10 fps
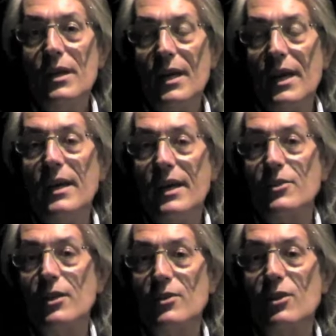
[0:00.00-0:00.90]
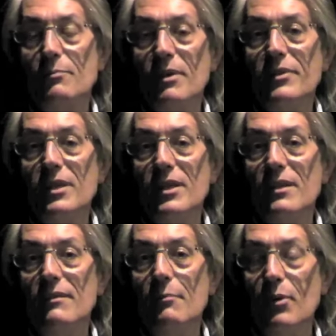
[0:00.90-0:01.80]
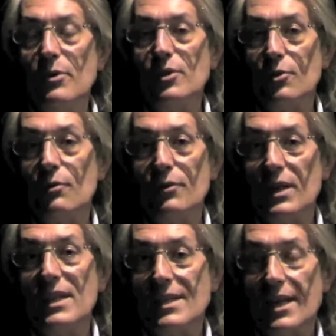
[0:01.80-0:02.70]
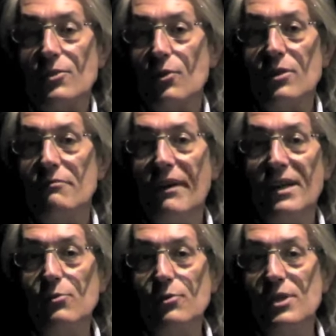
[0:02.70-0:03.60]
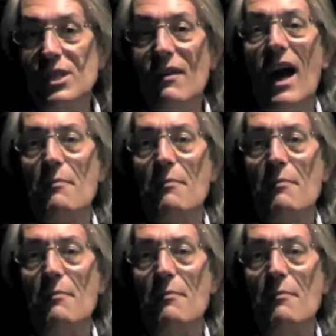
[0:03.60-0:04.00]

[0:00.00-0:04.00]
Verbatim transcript: che in carcerazione preventiva poi si trovano ad essere assolti in fase successiva.